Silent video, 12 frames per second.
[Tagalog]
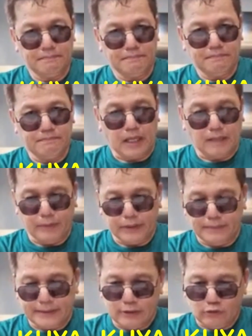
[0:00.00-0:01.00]
Baka
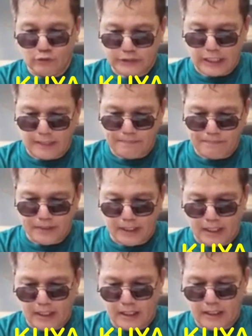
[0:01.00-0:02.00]
pwede makiusap na
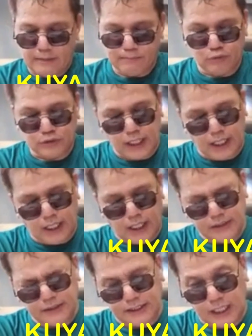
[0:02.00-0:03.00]

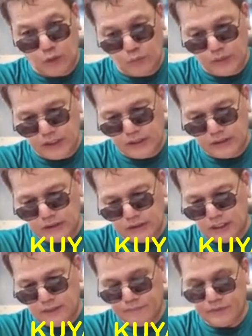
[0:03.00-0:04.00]
puntahan, dalawin
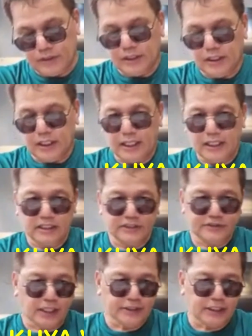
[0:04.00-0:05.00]

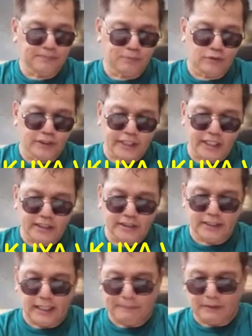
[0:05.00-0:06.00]
ang channel po ni Kindi
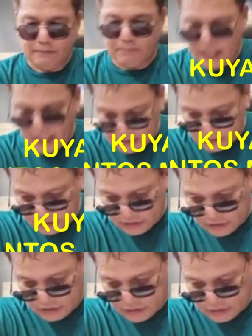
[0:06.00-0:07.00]
Lapay Vlogs.